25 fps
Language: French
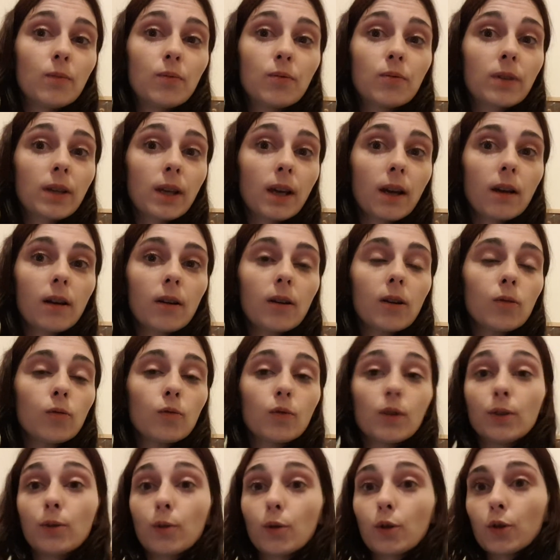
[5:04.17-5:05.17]
bouquins ou
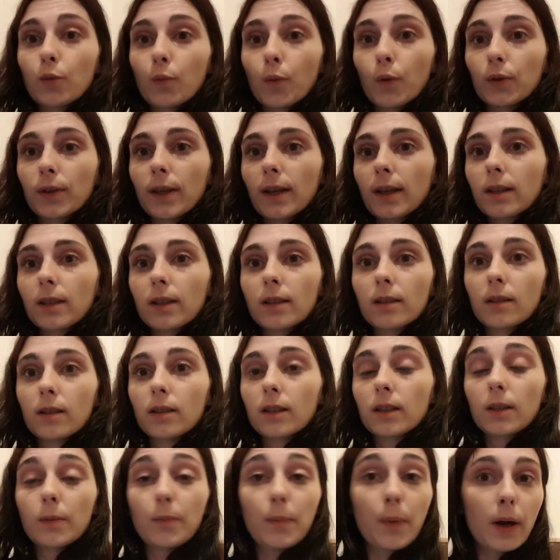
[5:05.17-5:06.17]
les documentaires
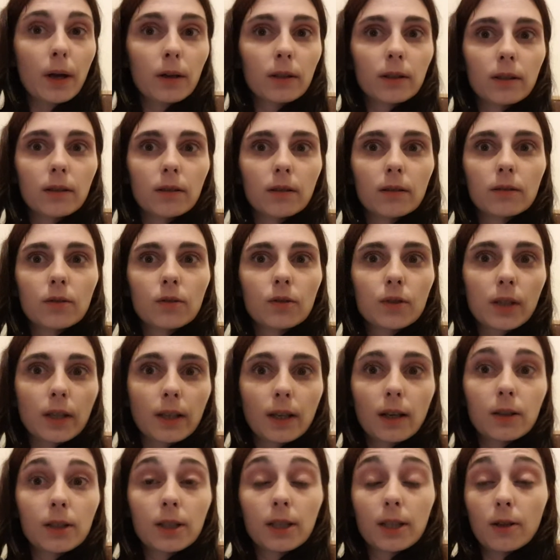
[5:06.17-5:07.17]
qui, parlent de,
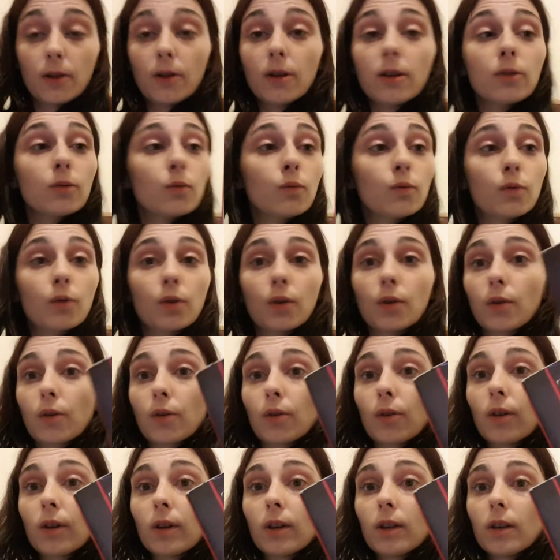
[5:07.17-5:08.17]
serial killer, donc
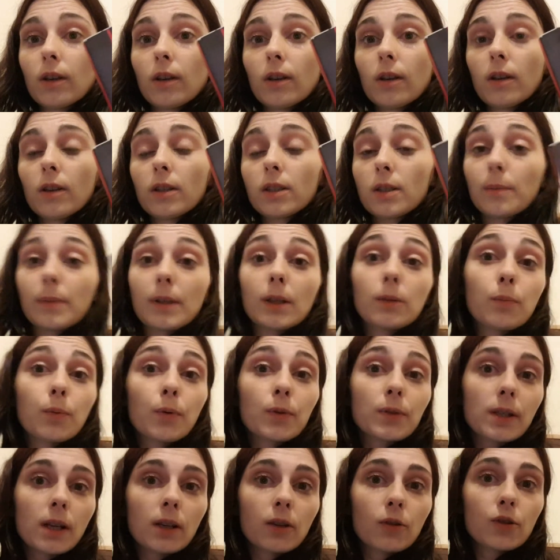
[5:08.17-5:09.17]
euh, c'est peut-être pour
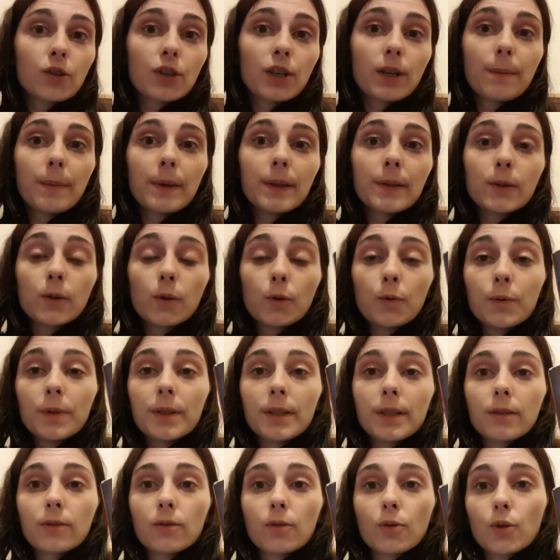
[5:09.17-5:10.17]
ça que j'ai mis
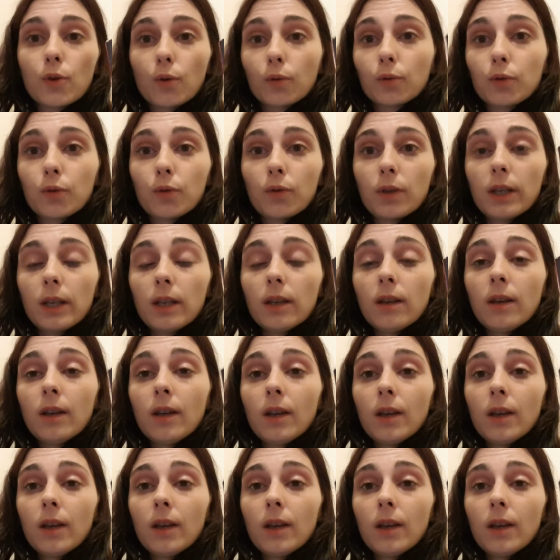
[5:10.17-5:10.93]
celui-ci de Jean Tollet,